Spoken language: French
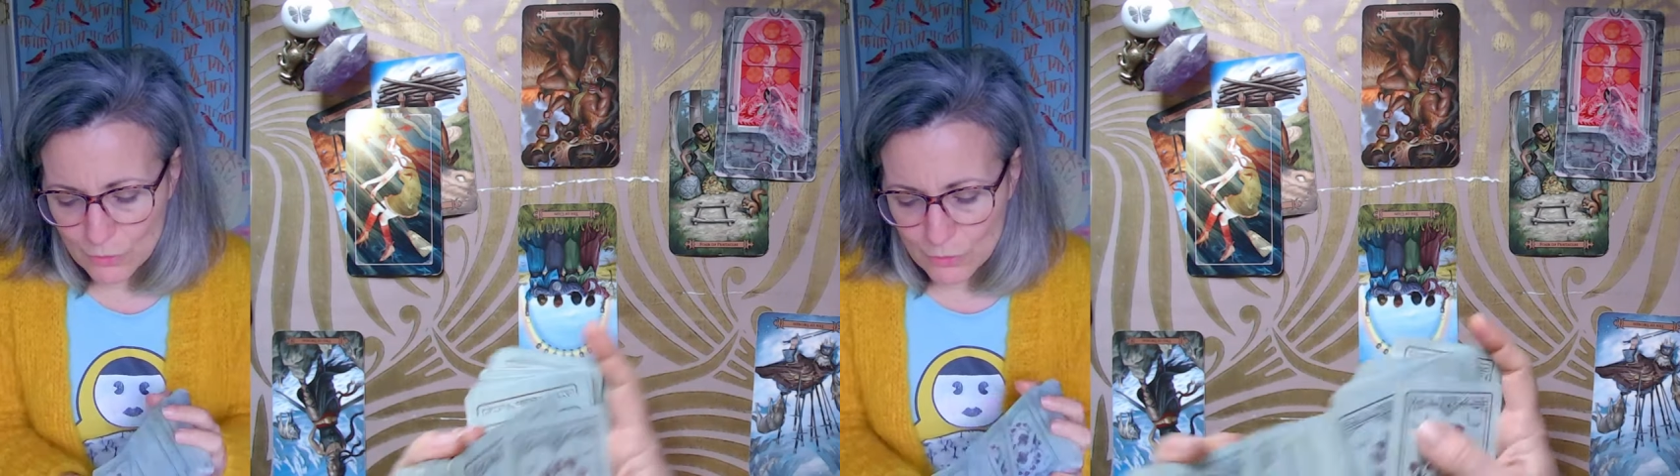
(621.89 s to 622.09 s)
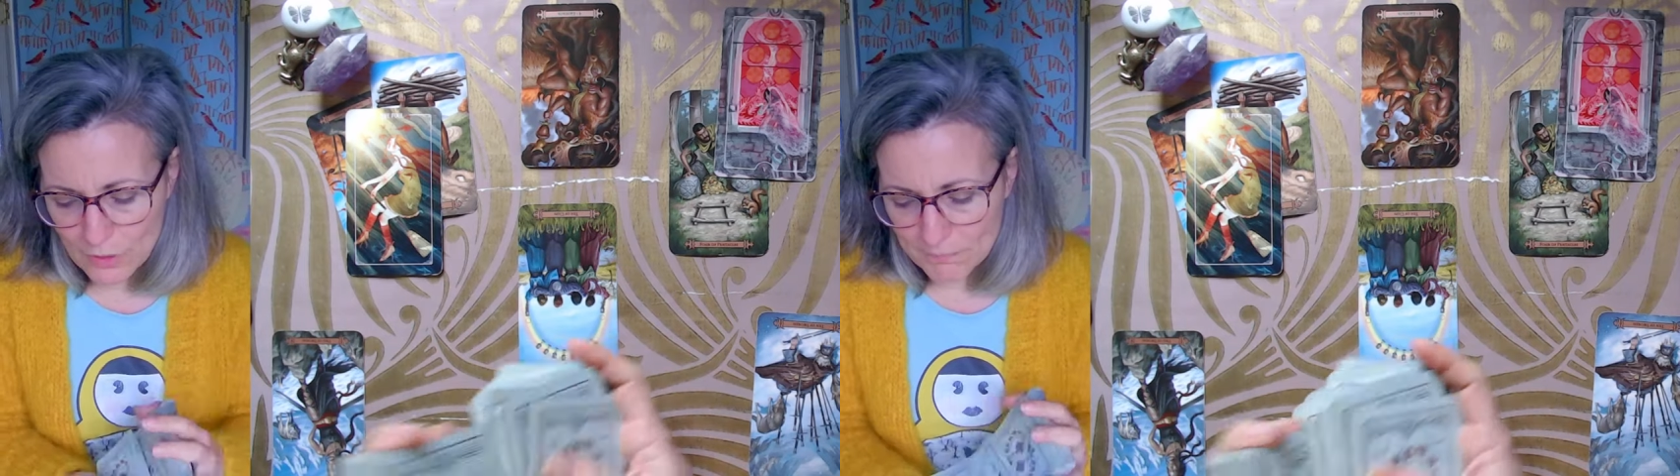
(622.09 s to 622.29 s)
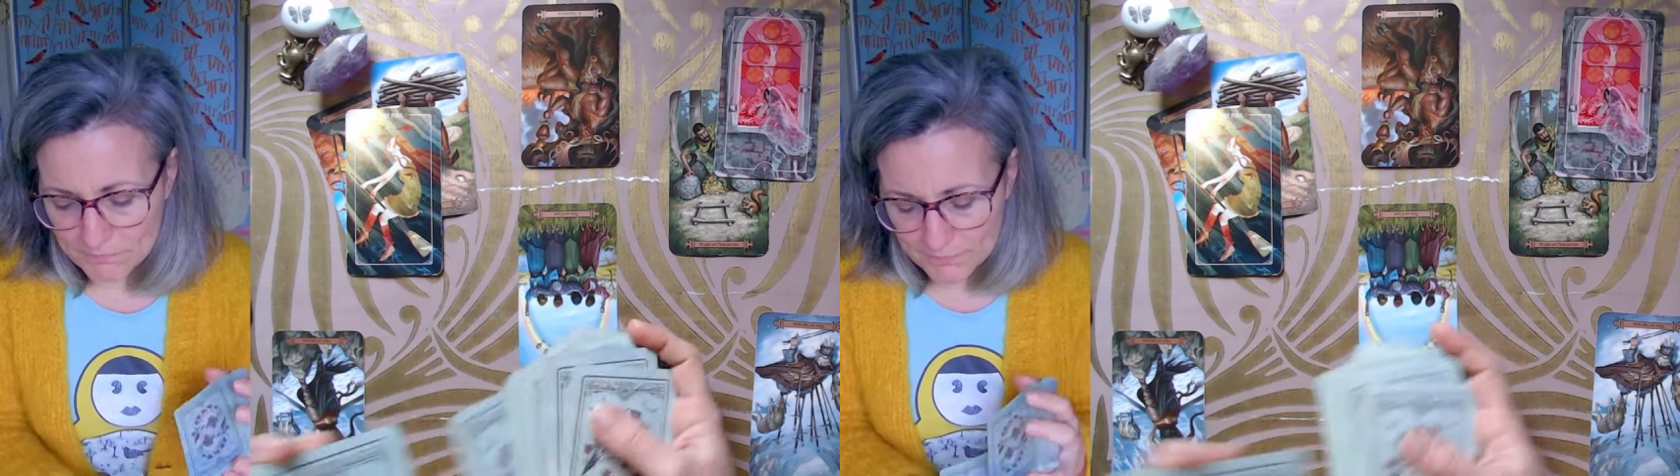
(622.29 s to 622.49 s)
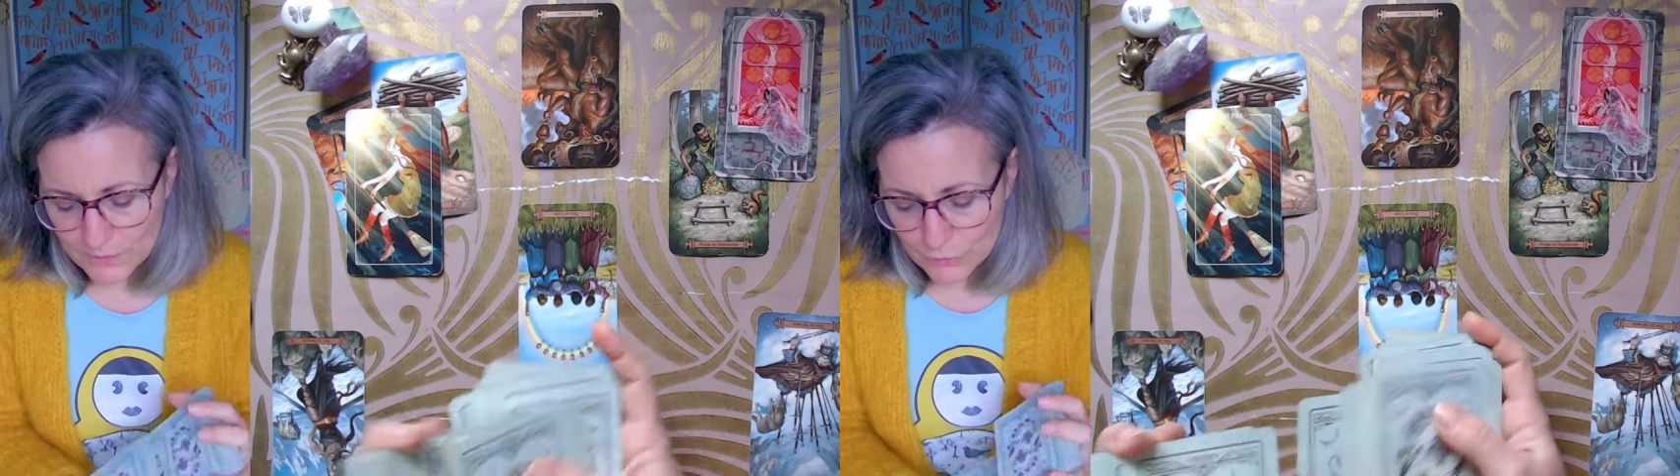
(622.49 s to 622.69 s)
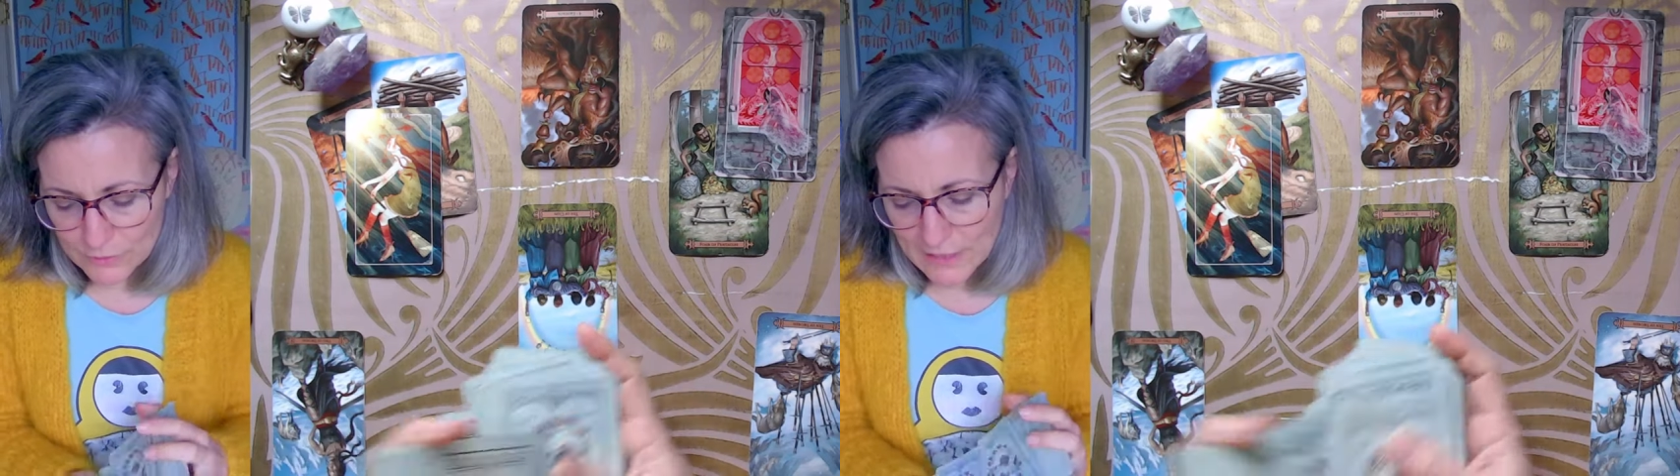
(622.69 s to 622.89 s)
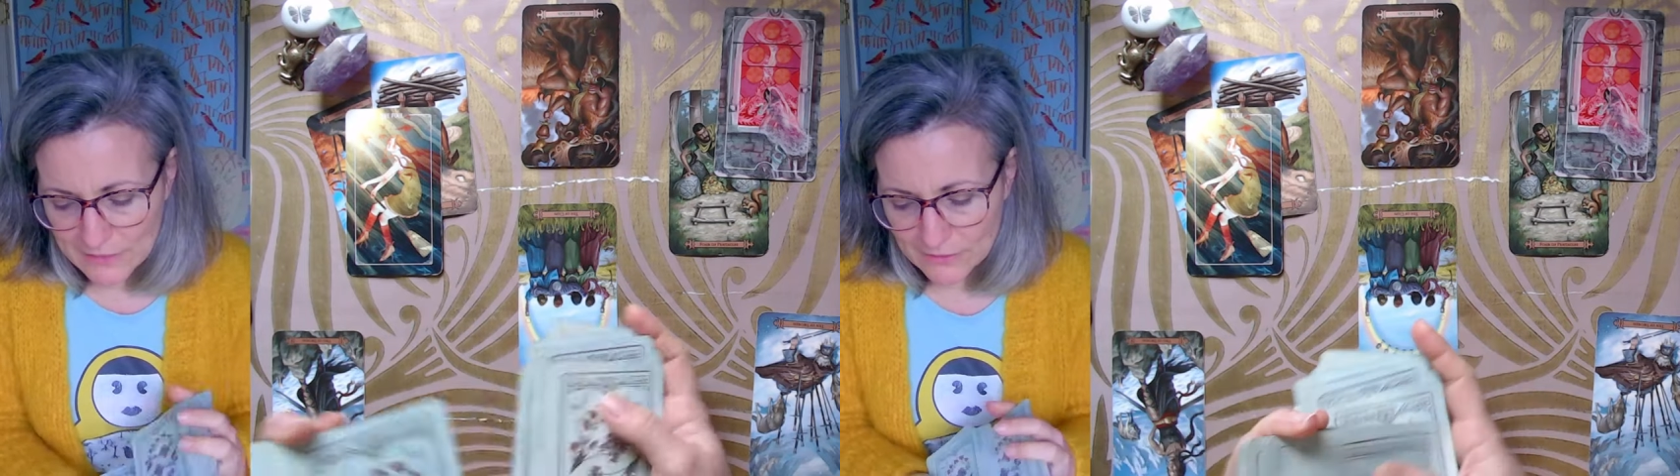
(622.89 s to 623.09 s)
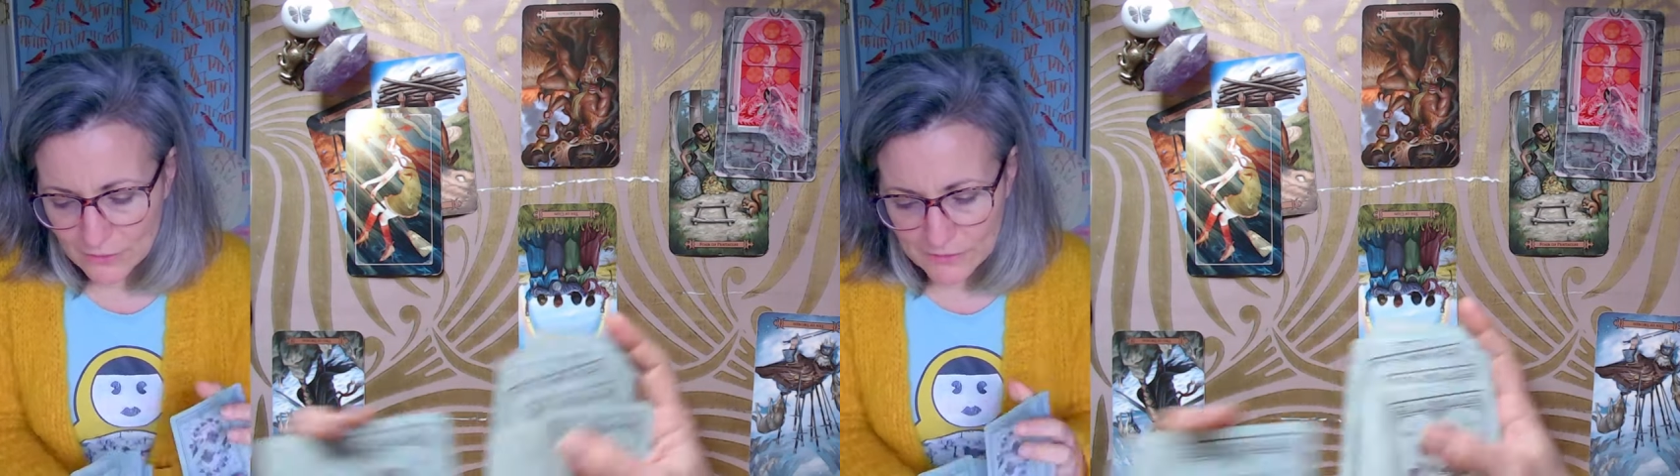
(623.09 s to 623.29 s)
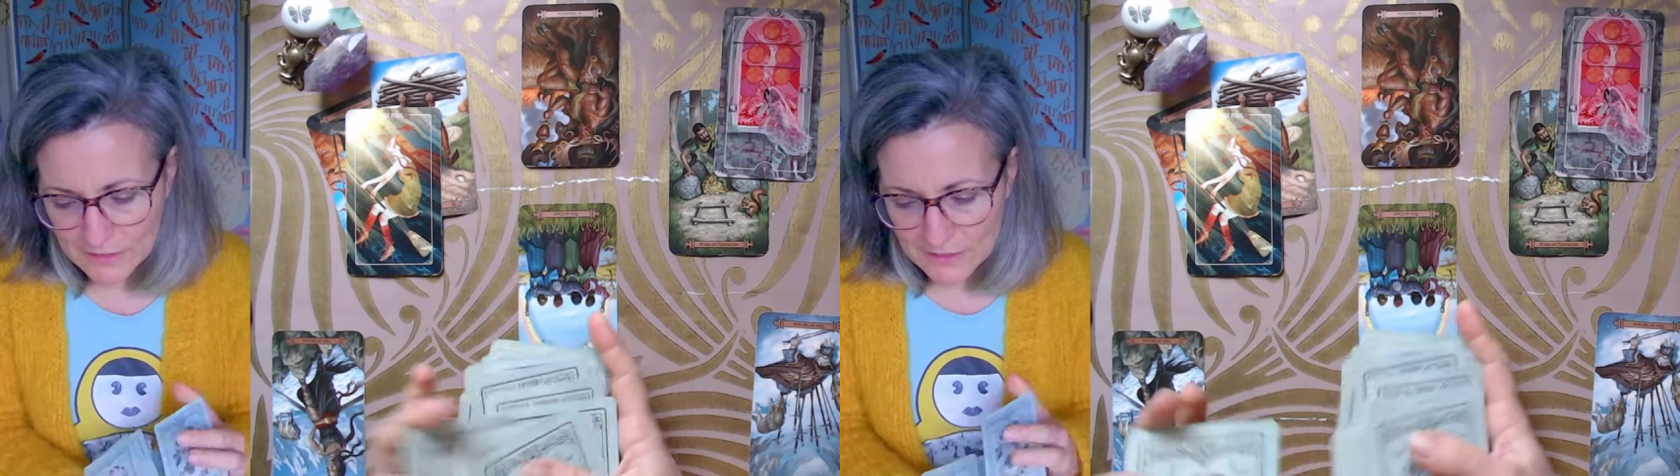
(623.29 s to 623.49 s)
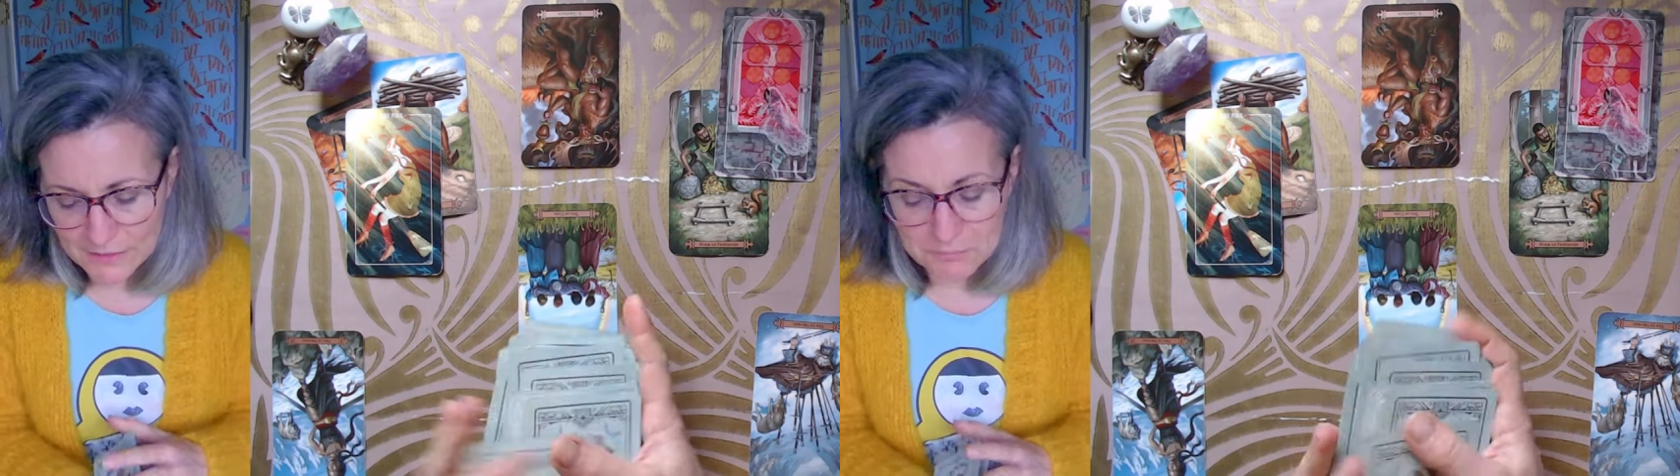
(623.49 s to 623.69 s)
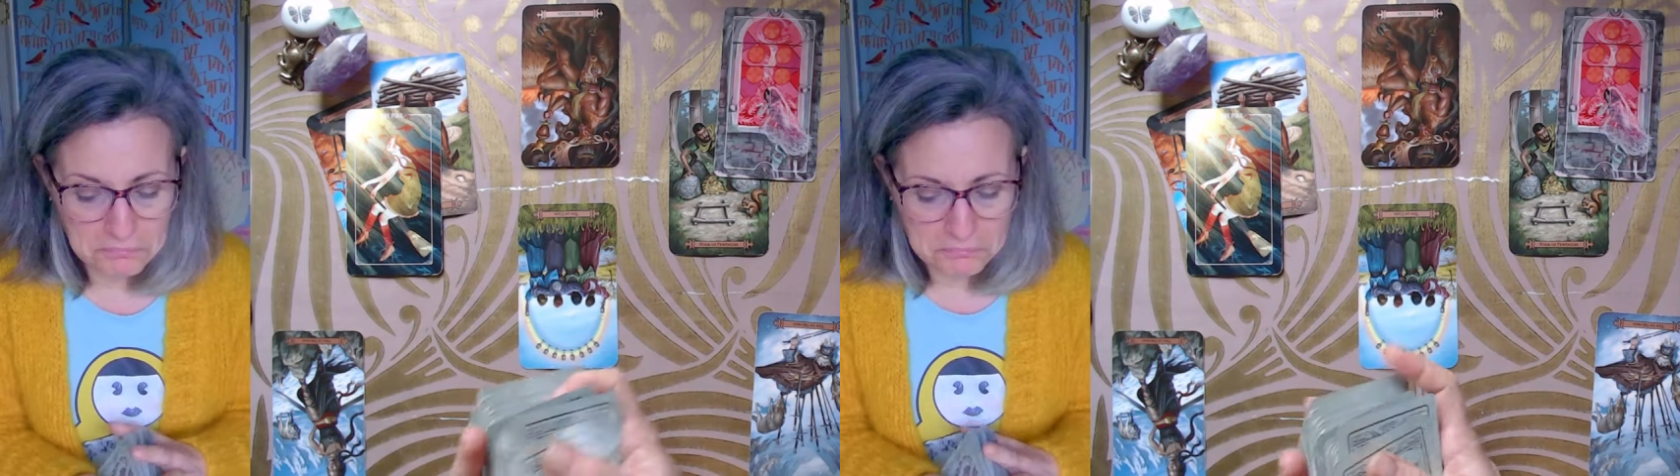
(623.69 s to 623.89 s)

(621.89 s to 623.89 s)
où vous allez tenter,